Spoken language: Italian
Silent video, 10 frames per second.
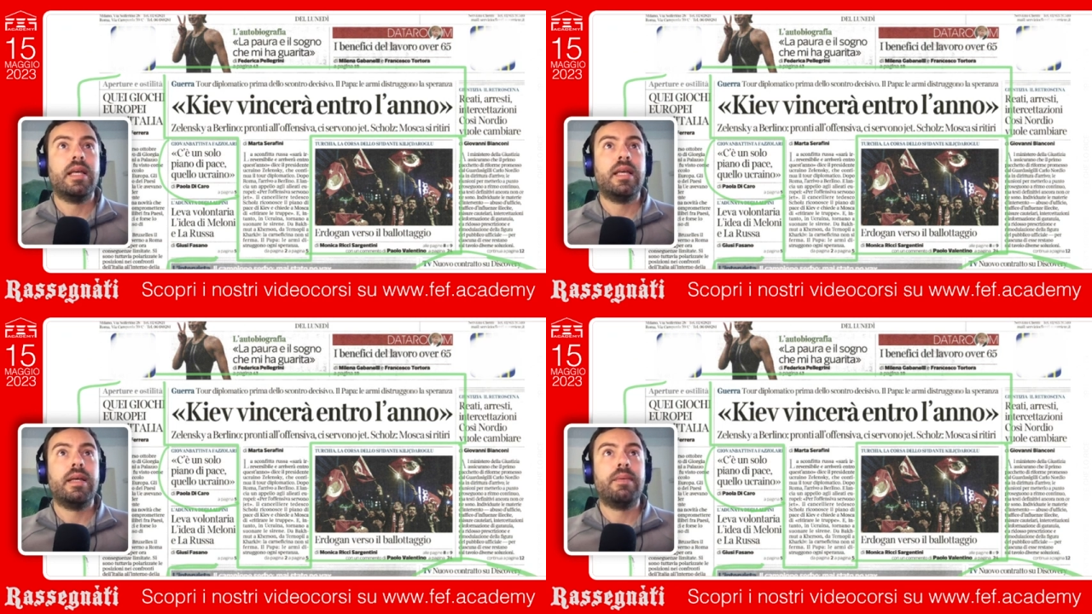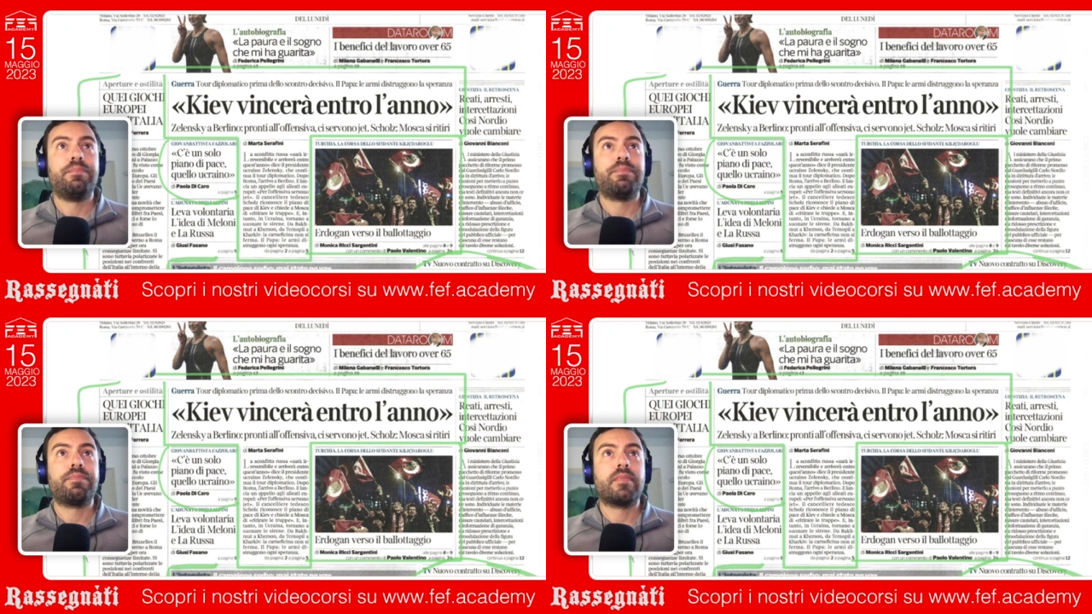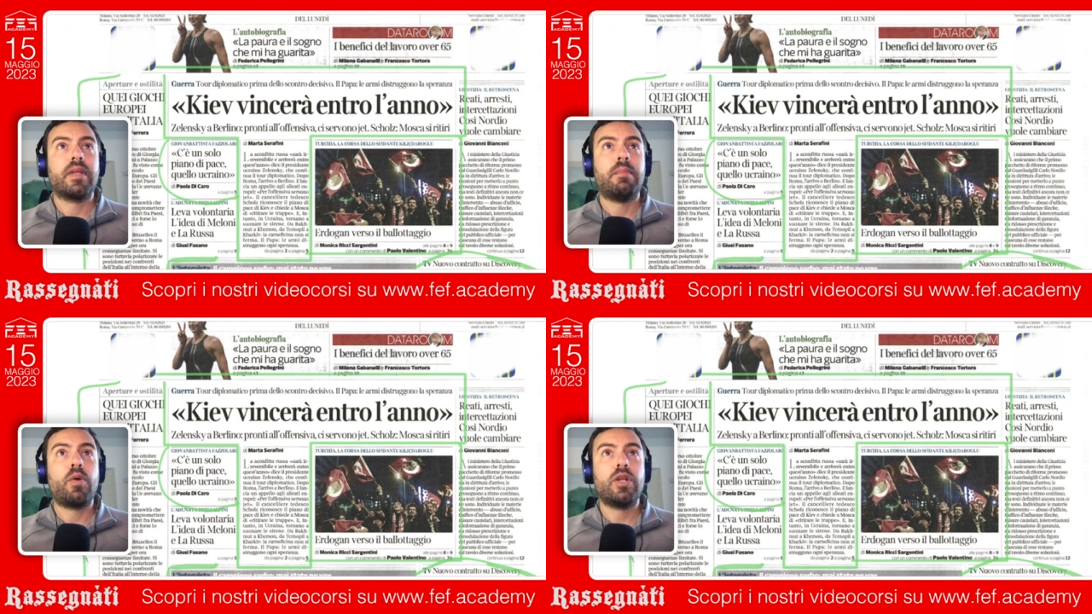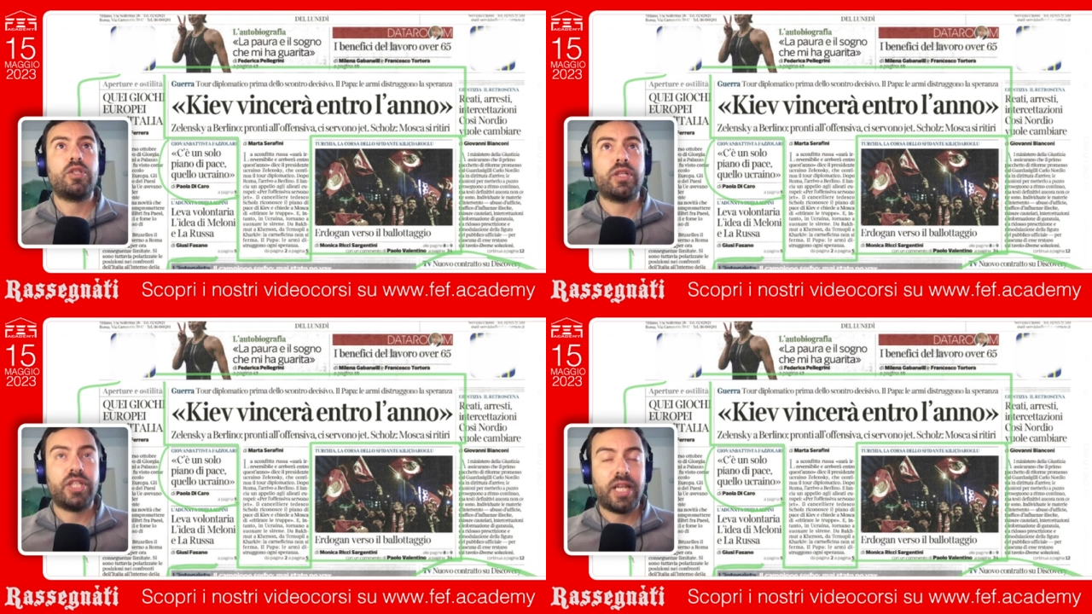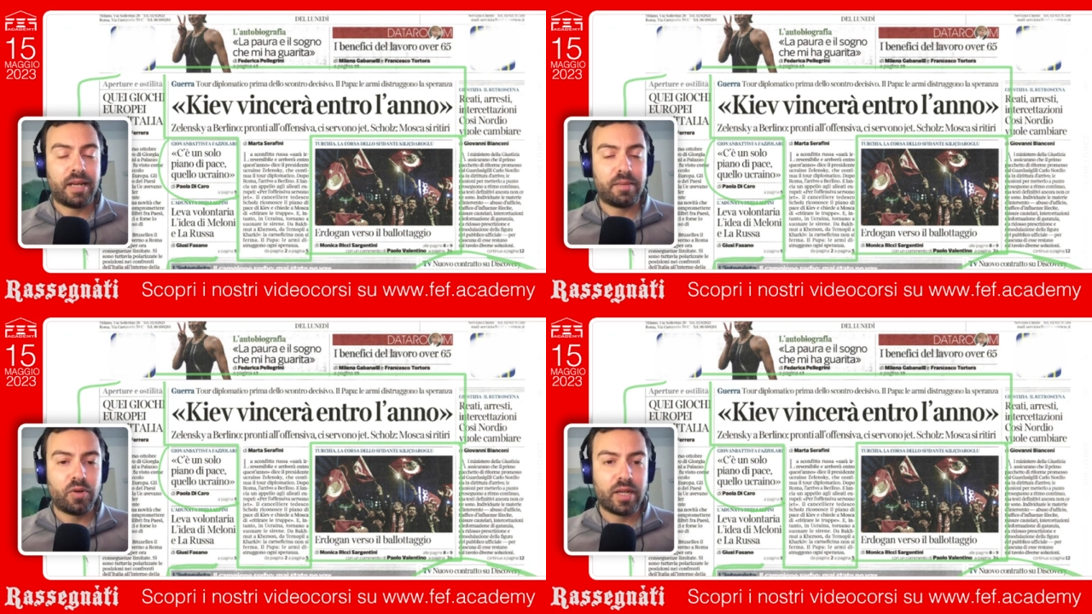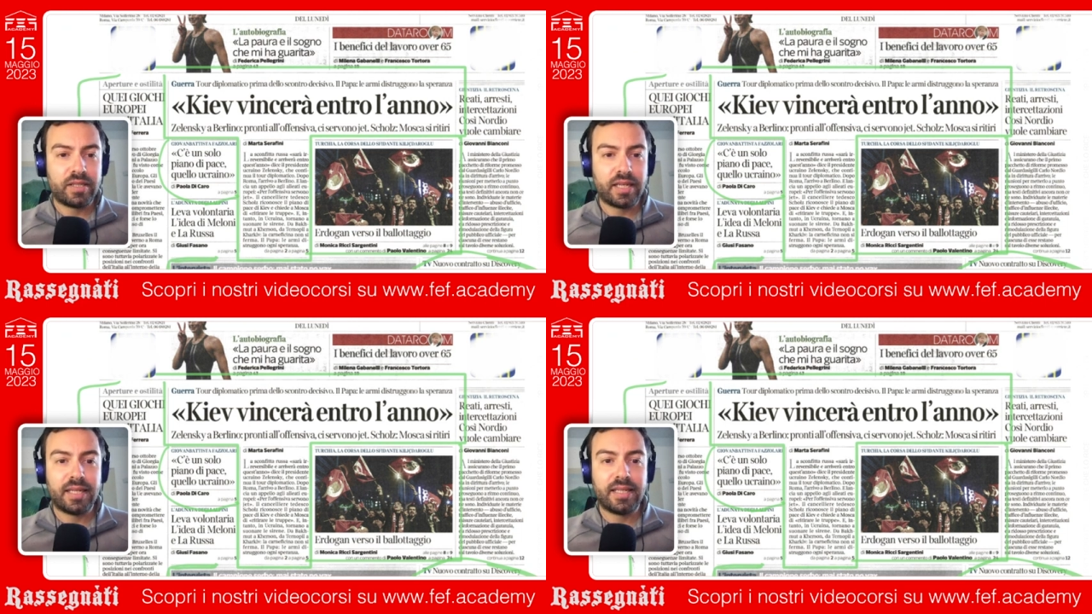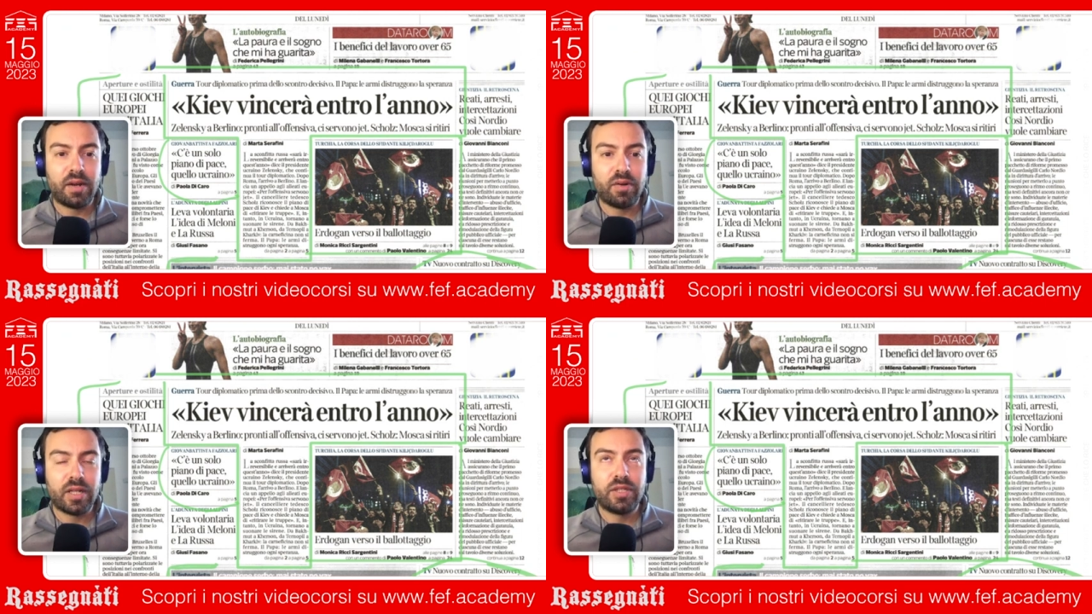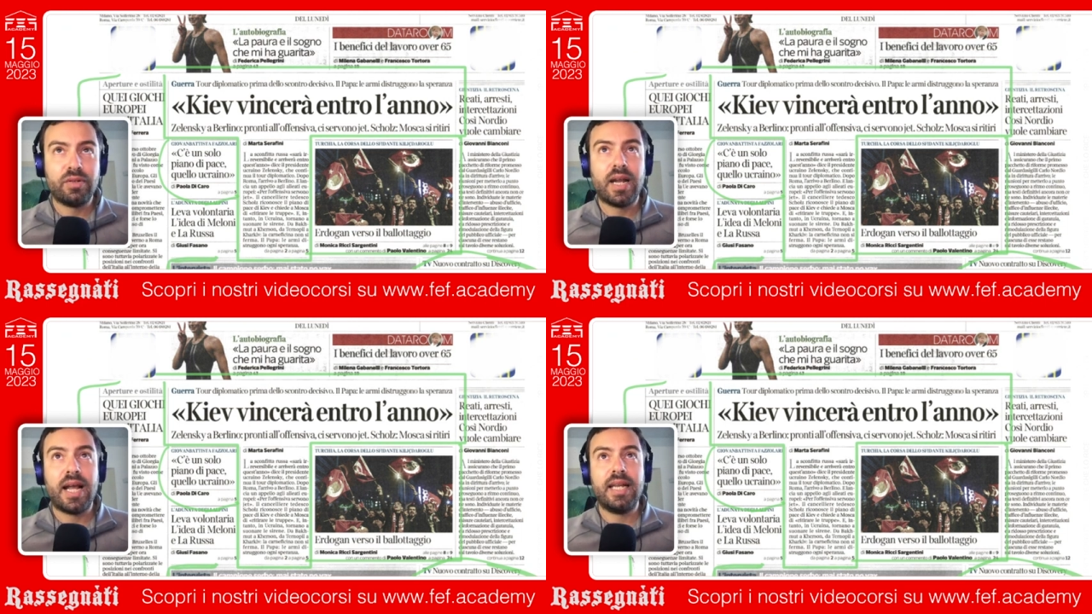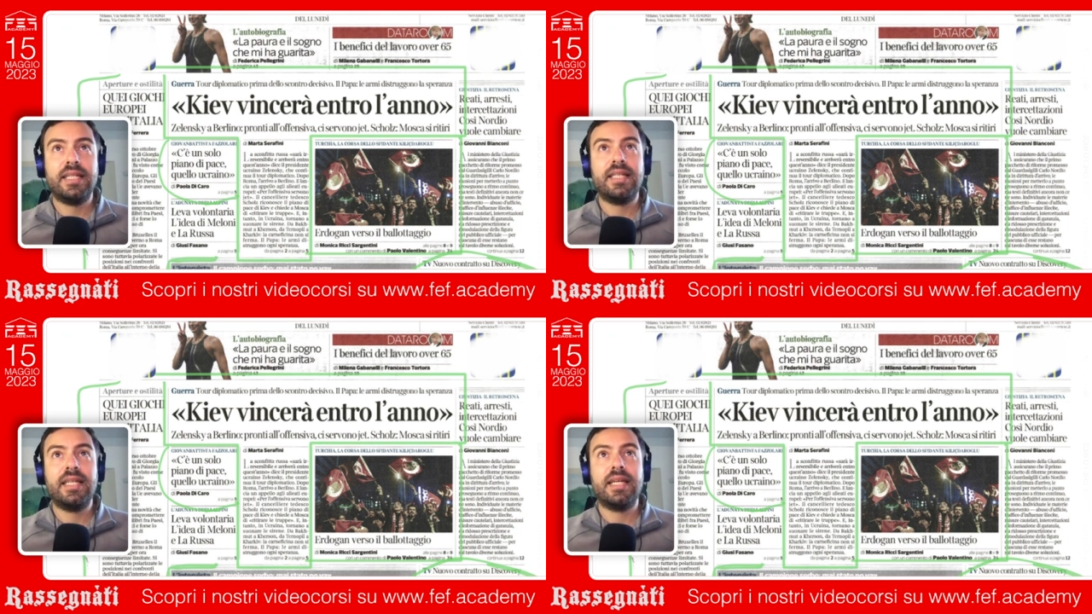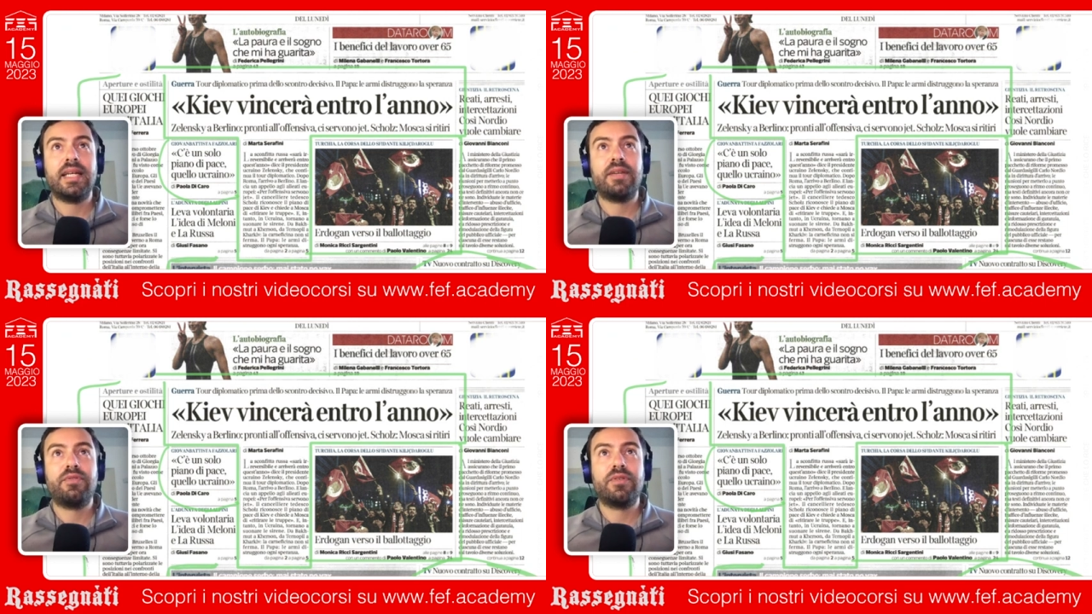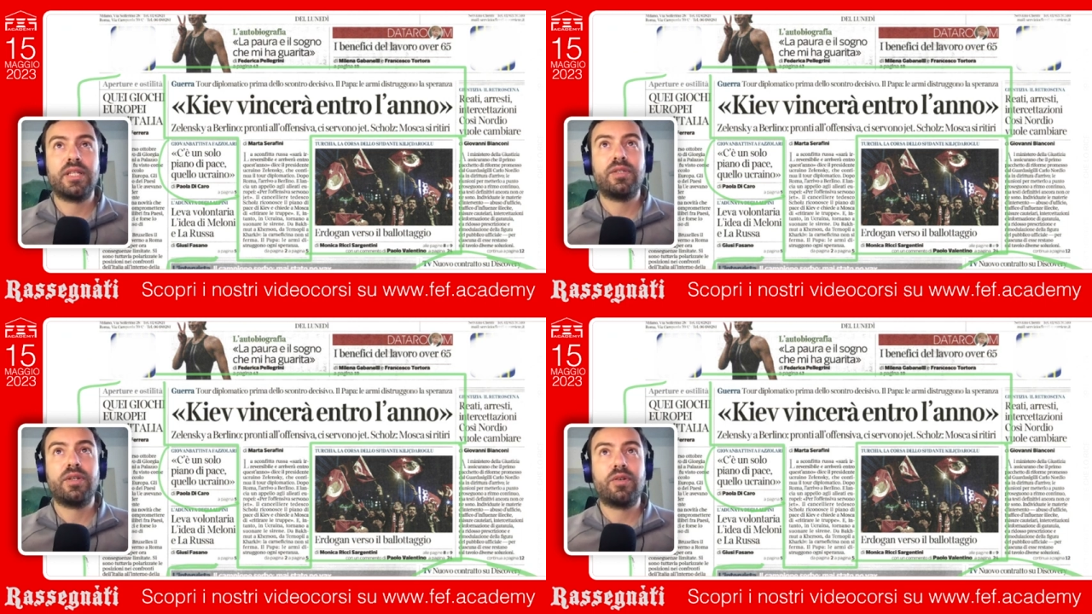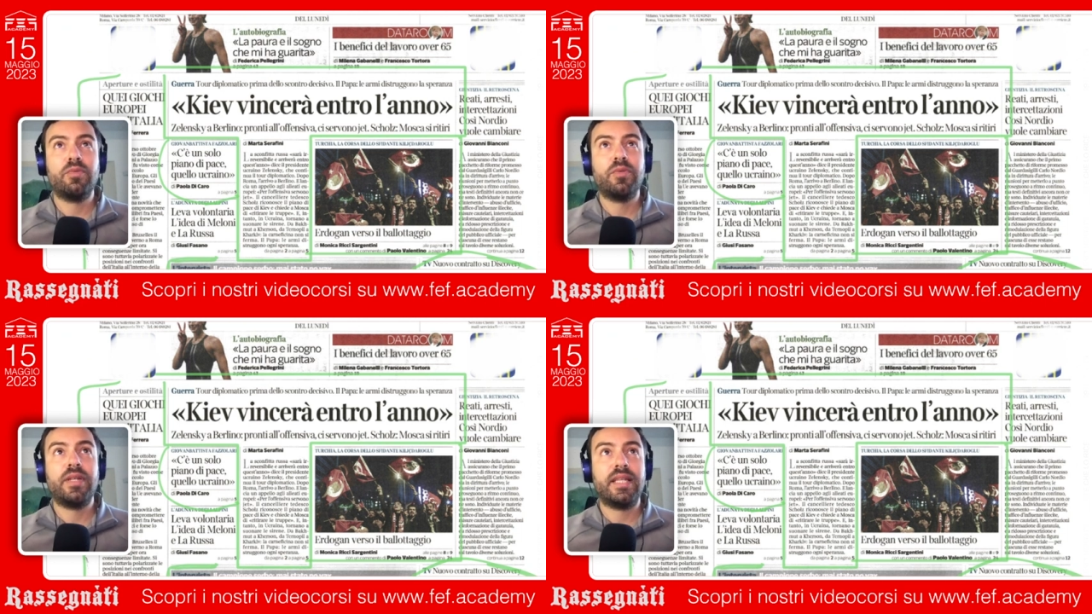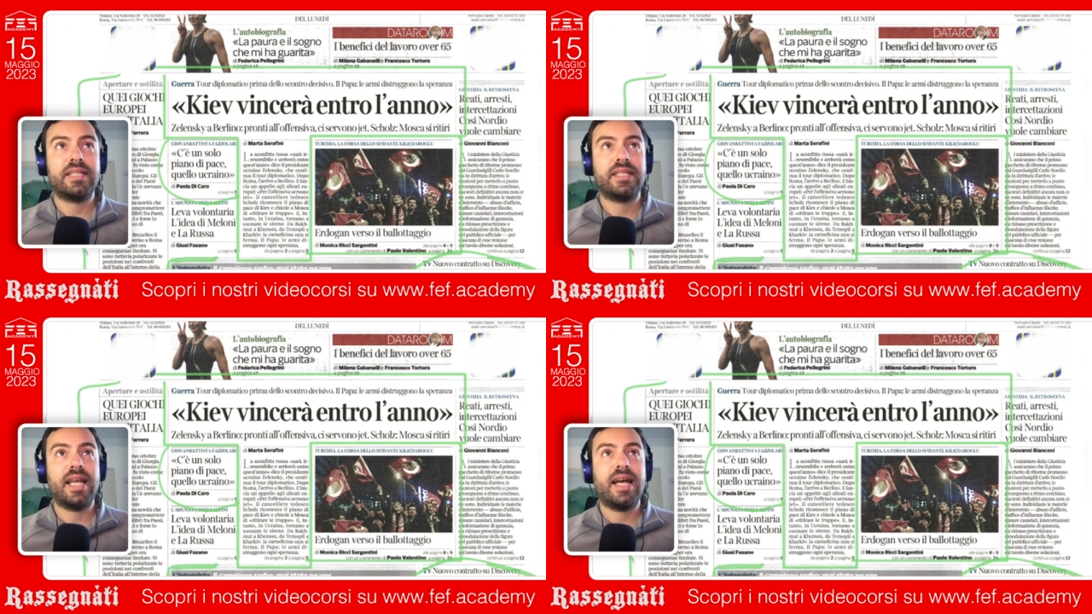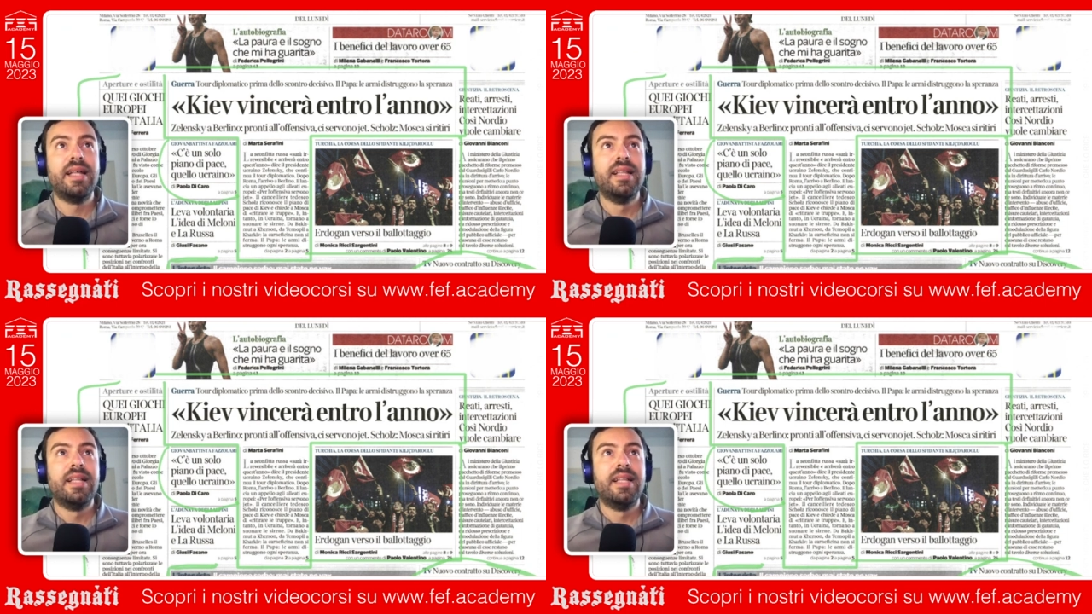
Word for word: ehm, Maurizio Acerbo, che è segretario nazionale di eh, Rifondazione Comunista,